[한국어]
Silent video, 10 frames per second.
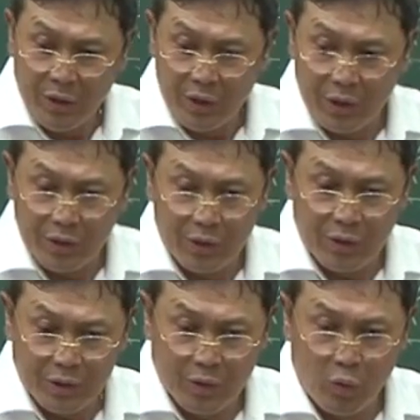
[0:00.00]

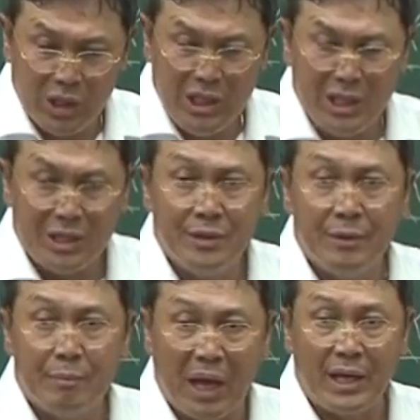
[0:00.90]
그, 그 원인,
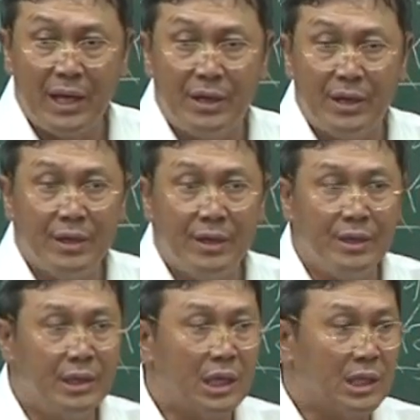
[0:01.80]
배경,
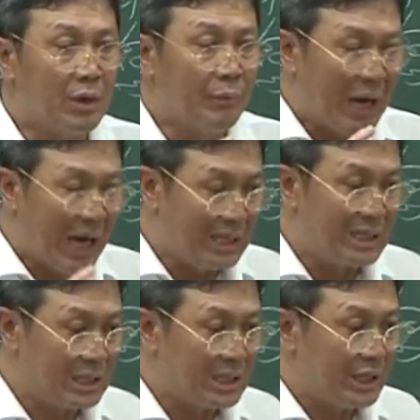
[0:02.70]
이걸 갖다가 파악을
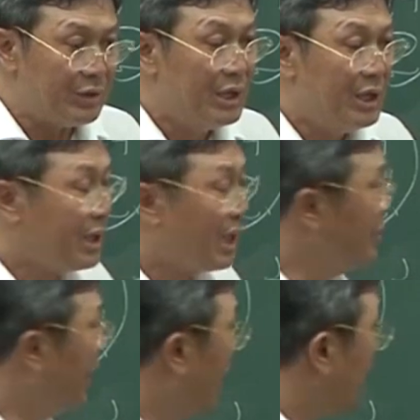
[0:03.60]
했잖아요.
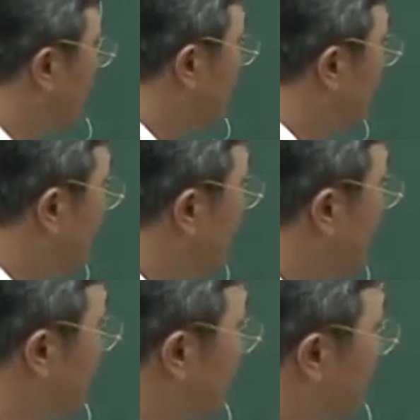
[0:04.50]
그럼 얘가
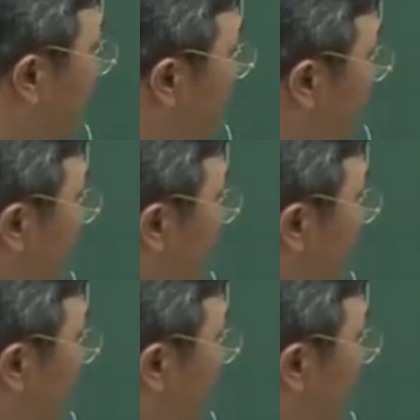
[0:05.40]
떠나면 어떻게 해요?